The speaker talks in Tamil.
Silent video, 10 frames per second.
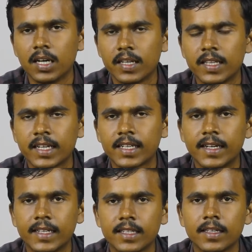ரிஜெக்ட்
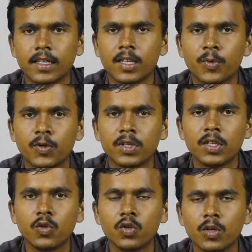ஆகிடுச்சு இப்போ வந்து
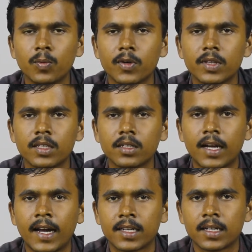யூடியூப்பில் வந்து
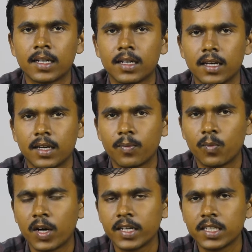ஆட்
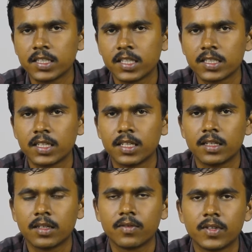மானிட்டைசேஷன்
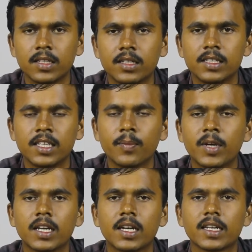வந்து
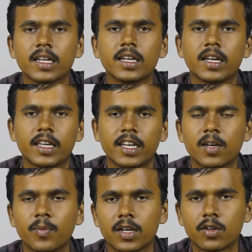டிசேபிள்டில் இருக்குது நான்
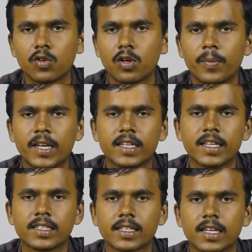என்ன பண்ணணும் அப்படின்னு
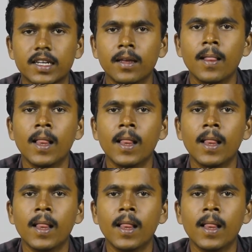கேட்டிருக்கிறாரு